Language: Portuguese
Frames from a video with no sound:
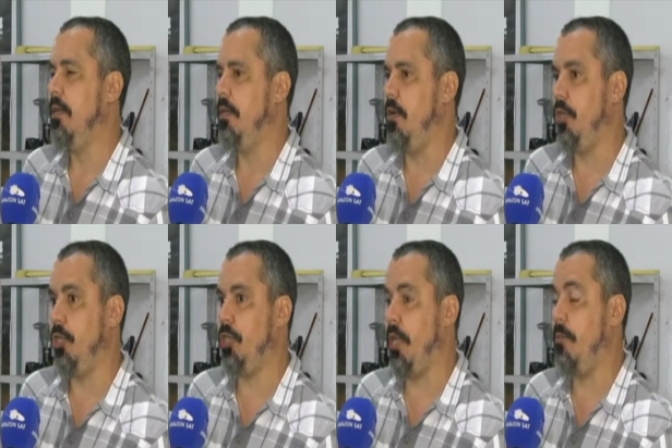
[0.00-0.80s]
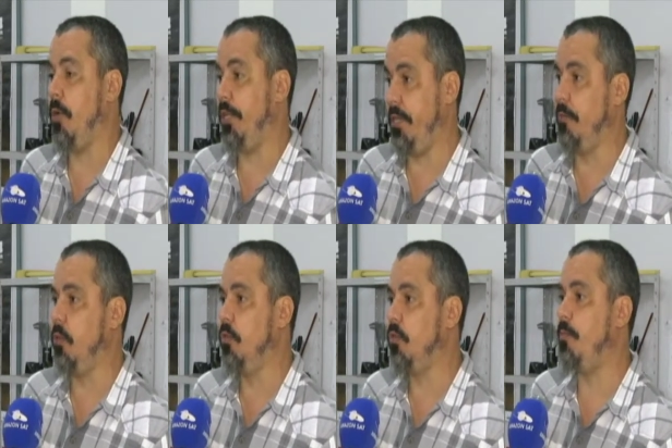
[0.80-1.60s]
Então a gente tem, por exemplo,
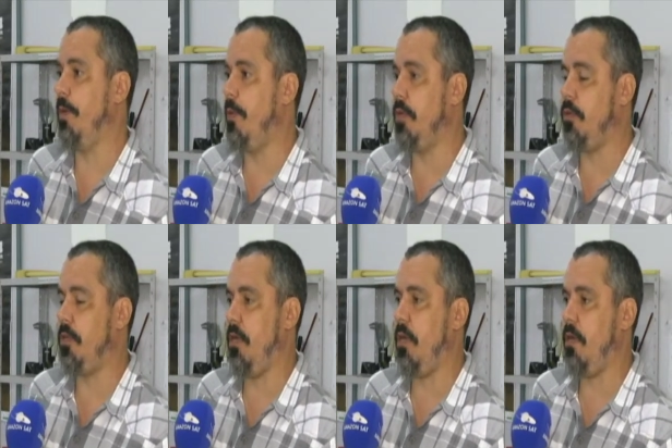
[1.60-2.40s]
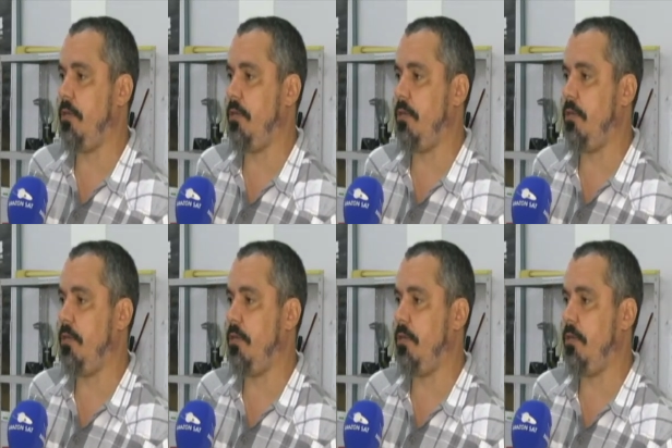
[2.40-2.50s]
um dos primeiros ah,